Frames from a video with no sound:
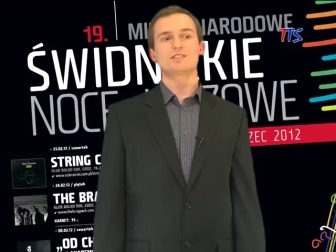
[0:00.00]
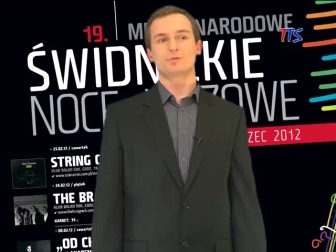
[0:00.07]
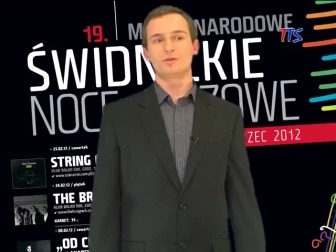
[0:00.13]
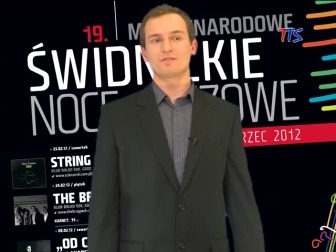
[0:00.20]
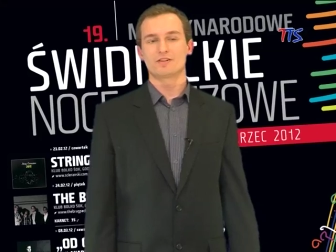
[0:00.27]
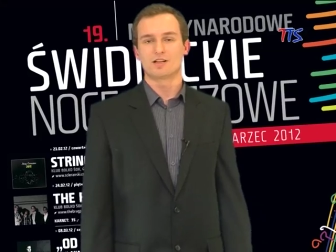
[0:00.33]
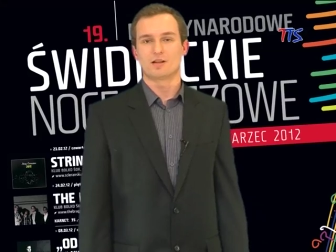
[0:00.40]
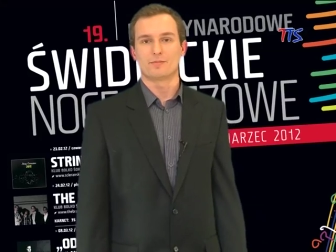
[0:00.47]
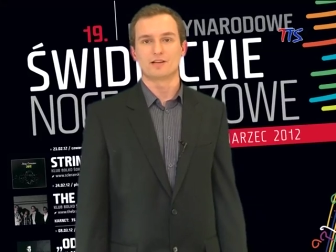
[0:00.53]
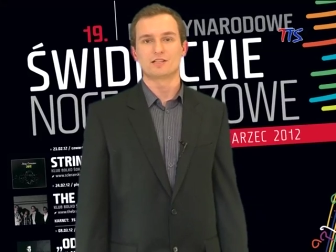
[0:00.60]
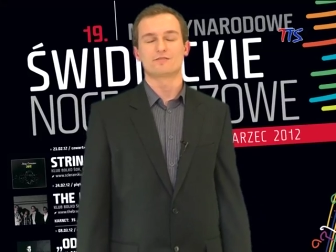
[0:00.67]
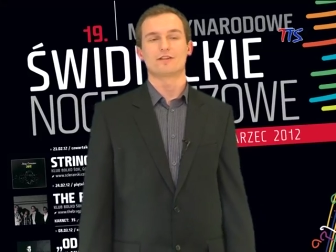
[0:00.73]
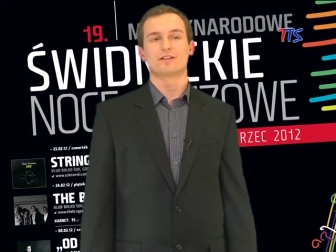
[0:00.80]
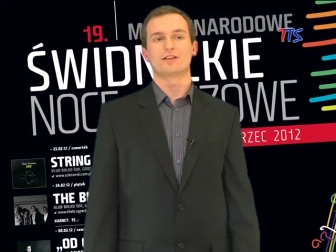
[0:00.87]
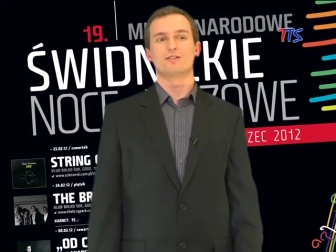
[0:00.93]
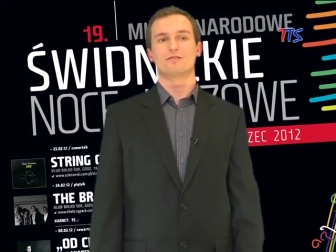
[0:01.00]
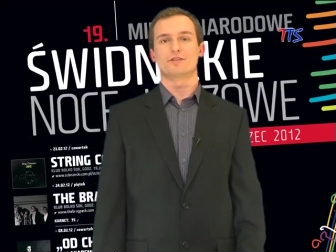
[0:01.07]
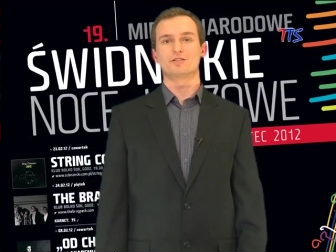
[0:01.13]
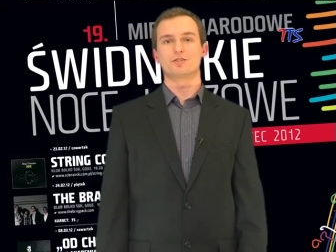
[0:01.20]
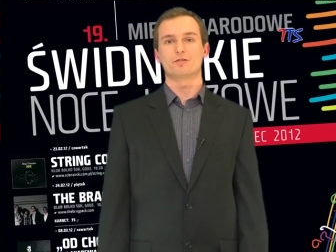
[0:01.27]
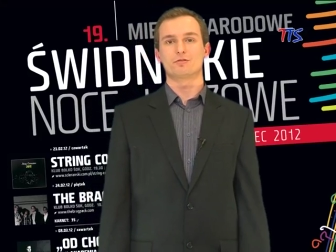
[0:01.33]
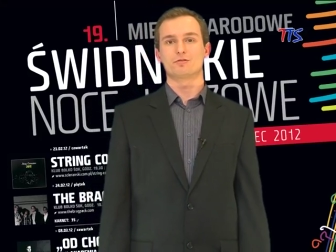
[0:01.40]
zaśpiewa dla Państwa tego
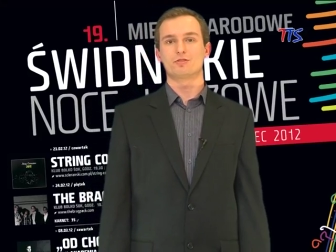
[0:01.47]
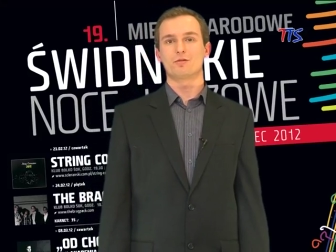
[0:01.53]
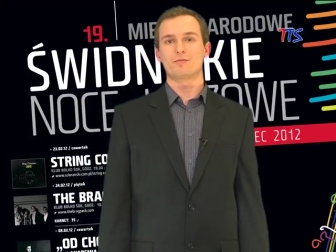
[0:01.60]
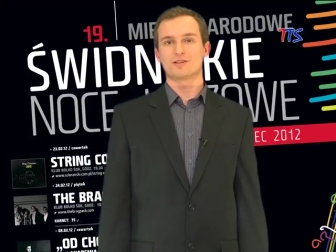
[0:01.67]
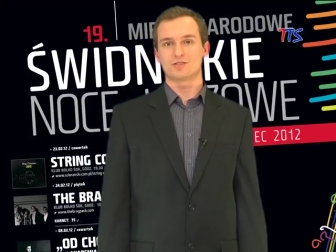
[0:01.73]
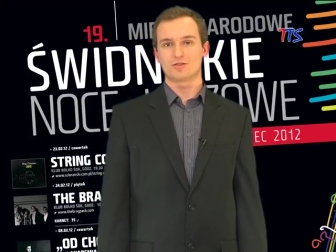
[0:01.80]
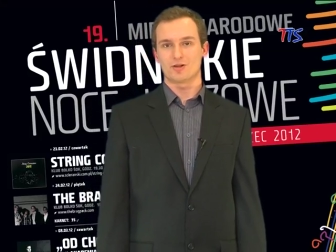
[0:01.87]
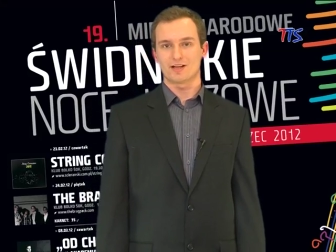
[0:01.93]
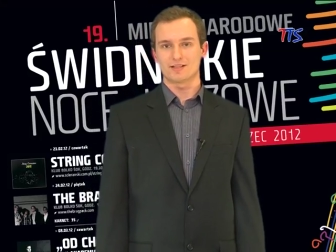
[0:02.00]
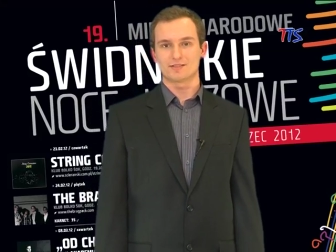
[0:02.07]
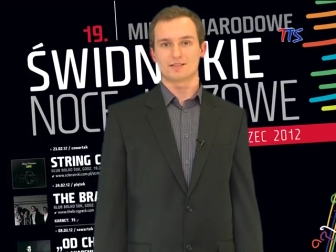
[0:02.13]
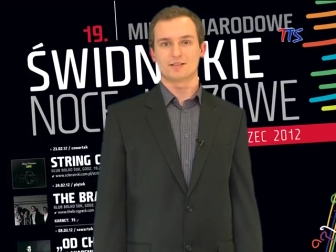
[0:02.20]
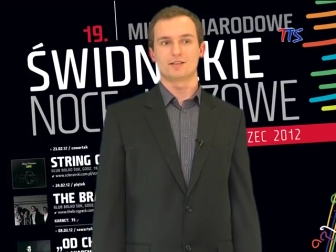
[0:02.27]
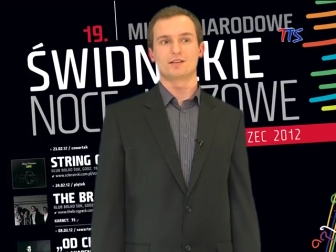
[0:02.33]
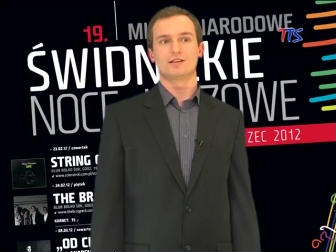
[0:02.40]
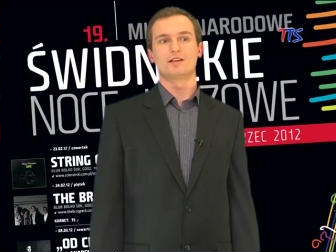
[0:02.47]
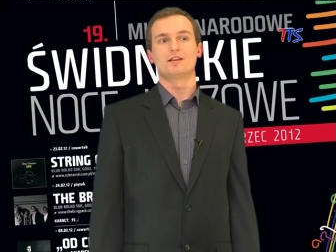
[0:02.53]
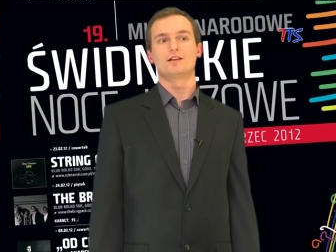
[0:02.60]
wieczoru Tomasz Sochacki,